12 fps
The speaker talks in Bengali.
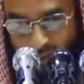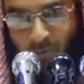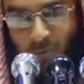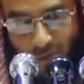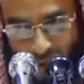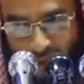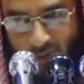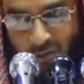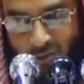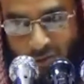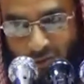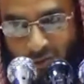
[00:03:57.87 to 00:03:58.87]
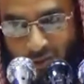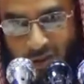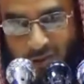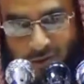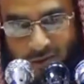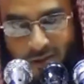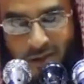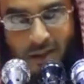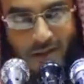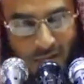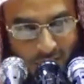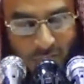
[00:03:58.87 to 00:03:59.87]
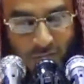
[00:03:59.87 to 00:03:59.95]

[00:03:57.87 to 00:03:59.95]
না মসজিদে অংশ নিতে পারছি না দিনের